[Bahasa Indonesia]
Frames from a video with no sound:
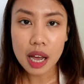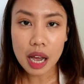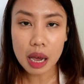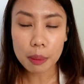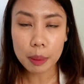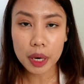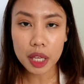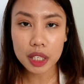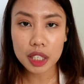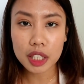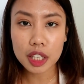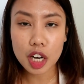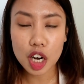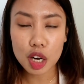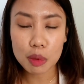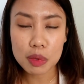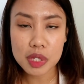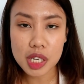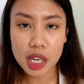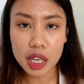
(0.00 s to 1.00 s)
Apalagi
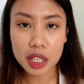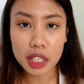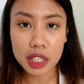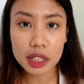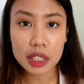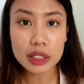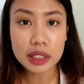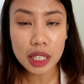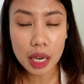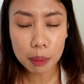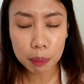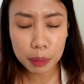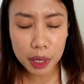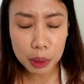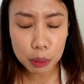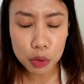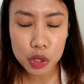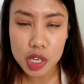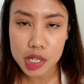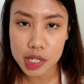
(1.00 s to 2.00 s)
kalau misalkan kita
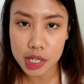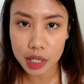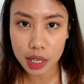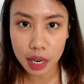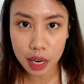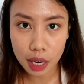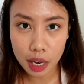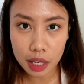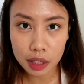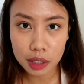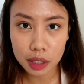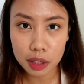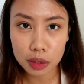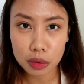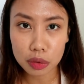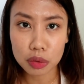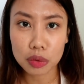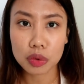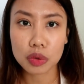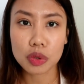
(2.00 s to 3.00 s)
capek mau istirahat
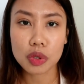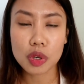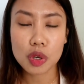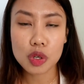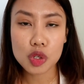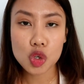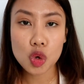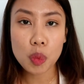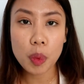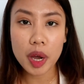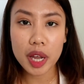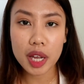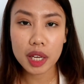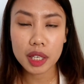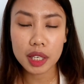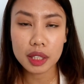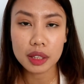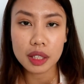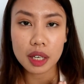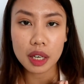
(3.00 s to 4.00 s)
gitu supaya
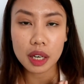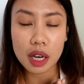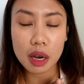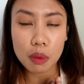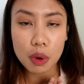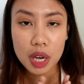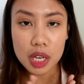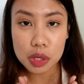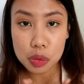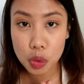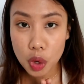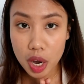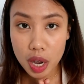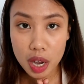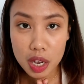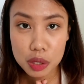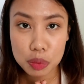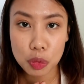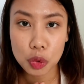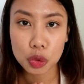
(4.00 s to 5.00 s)
kita nggak
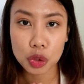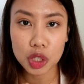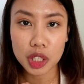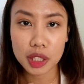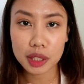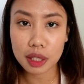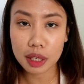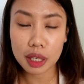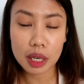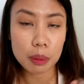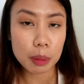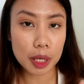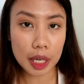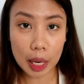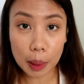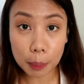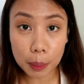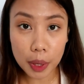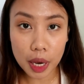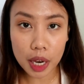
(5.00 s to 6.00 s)
was-was motor kita
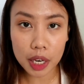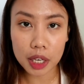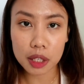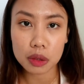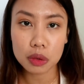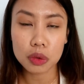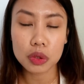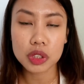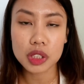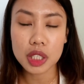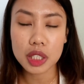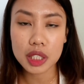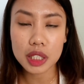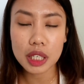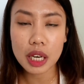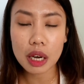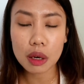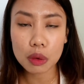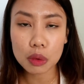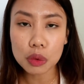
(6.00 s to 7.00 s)
kenapa-napa gitu
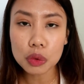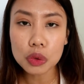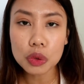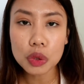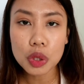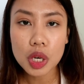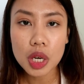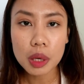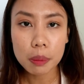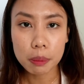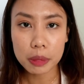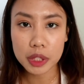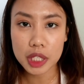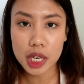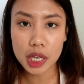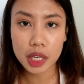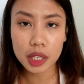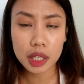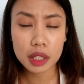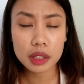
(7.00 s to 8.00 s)
jadi aku
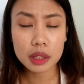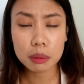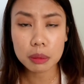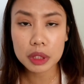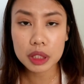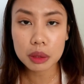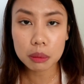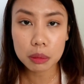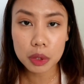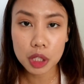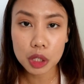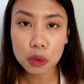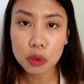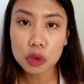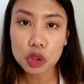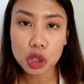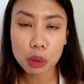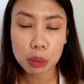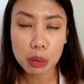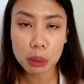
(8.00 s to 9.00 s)
menyarankan teman-teman
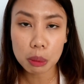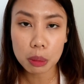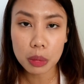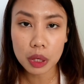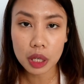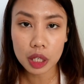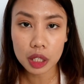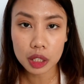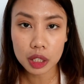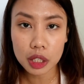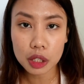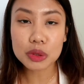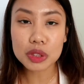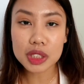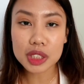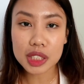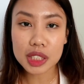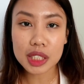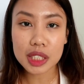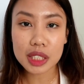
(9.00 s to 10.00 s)
untuk membeli
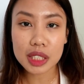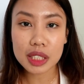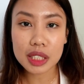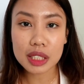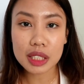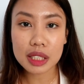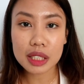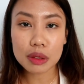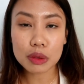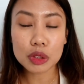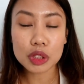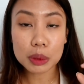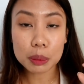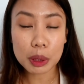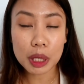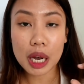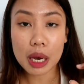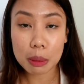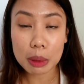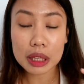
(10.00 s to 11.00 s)
kunci kunci
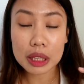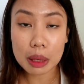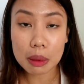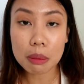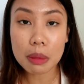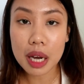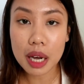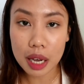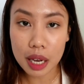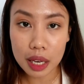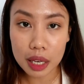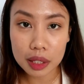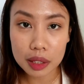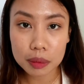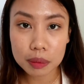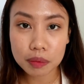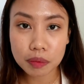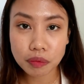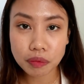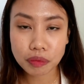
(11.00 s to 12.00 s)
pengaman
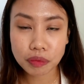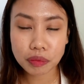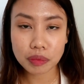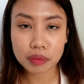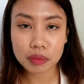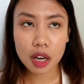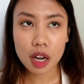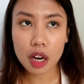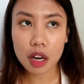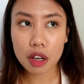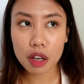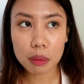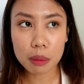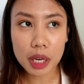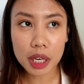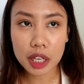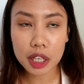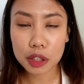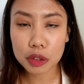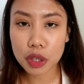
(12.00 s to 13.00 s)
tambahan kalau
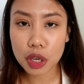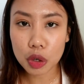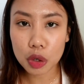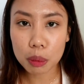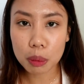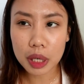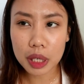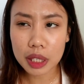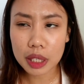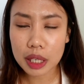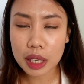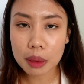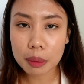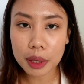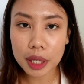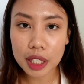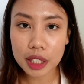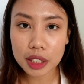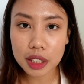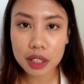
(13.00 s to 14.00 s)
kemarin itu aku beli
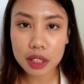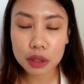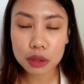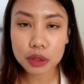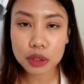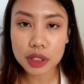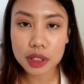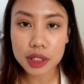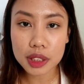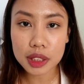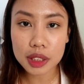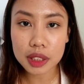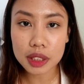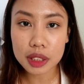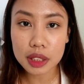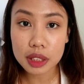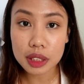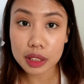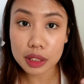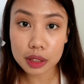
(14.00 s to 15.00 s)
namanya
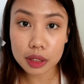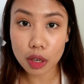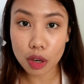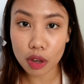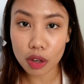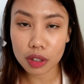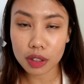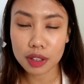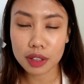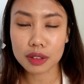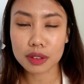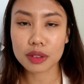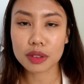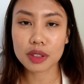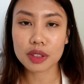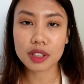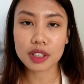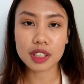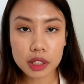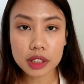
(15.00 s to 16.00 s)
kunci dislock gitu
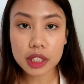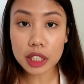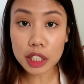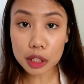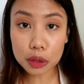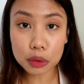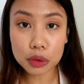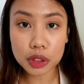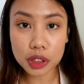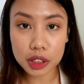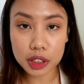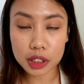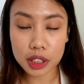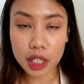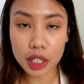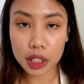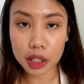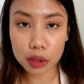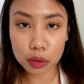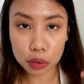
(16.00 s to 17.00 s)
jadi
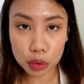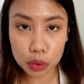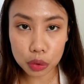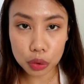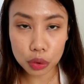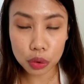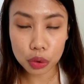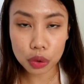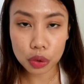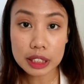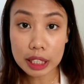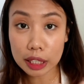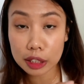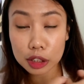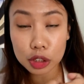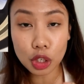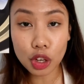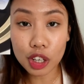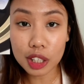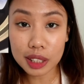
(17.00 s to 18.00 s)
kuncinya itu
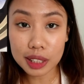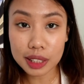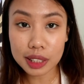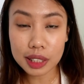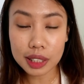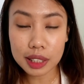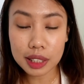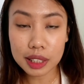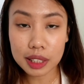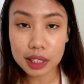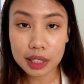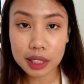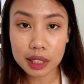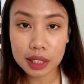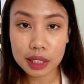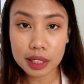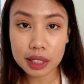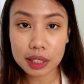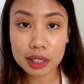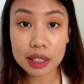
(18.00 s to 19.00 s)
nyantol
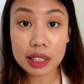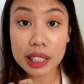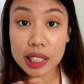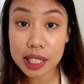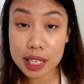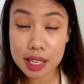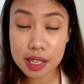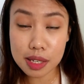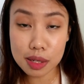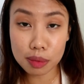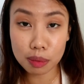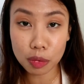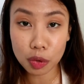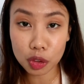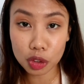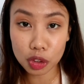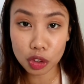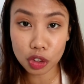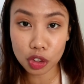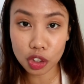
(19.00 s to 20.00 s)
di dis
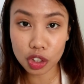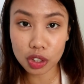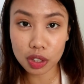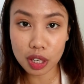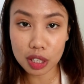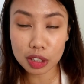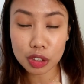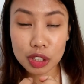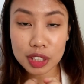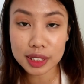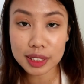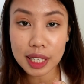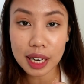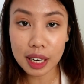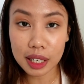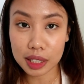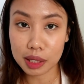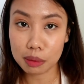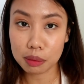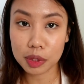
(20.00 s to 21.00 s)
motor atau di
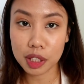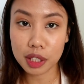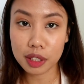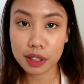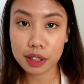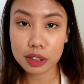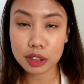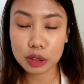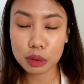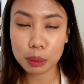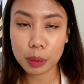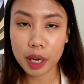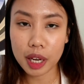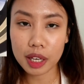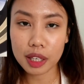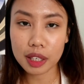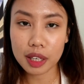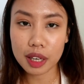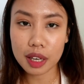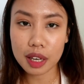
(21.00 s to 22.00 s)
cakramnya
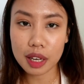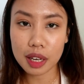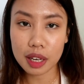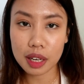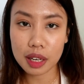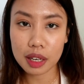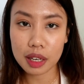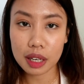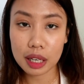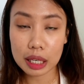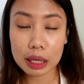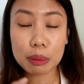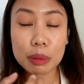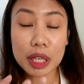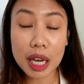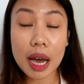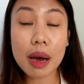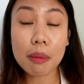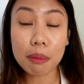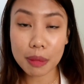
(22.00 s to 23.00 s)
supaya
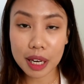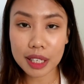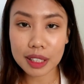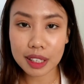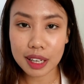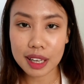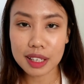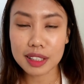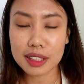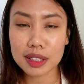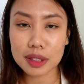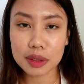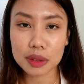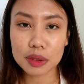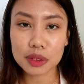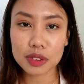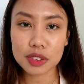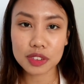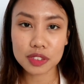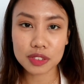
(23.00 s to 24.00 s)
lebih aman lah gitu
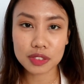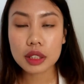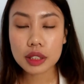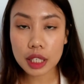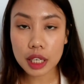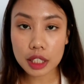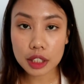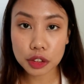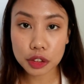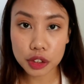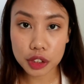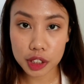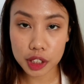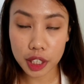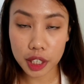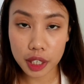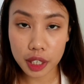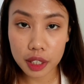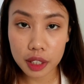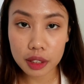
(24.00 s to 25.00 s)

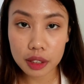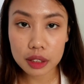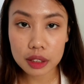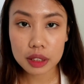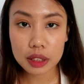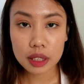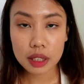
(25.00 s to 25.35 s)
selanjutnya